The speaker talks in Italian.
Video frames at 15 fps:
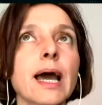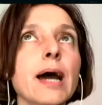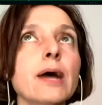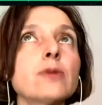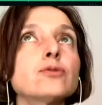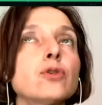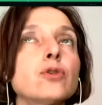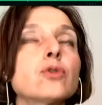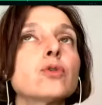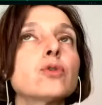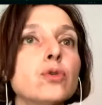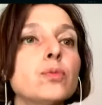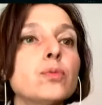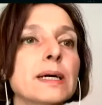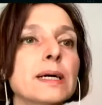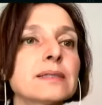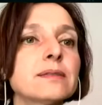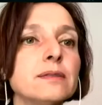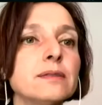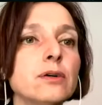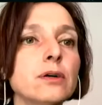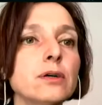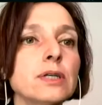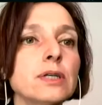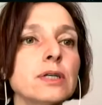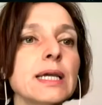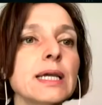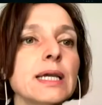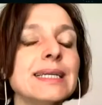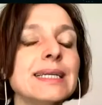ha
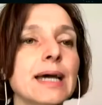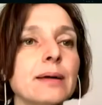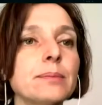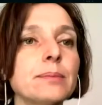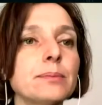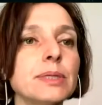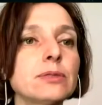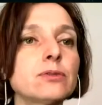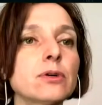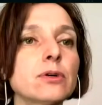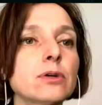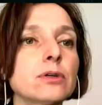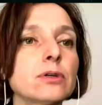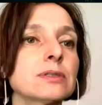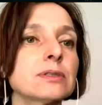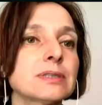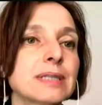un'occupazione in ambito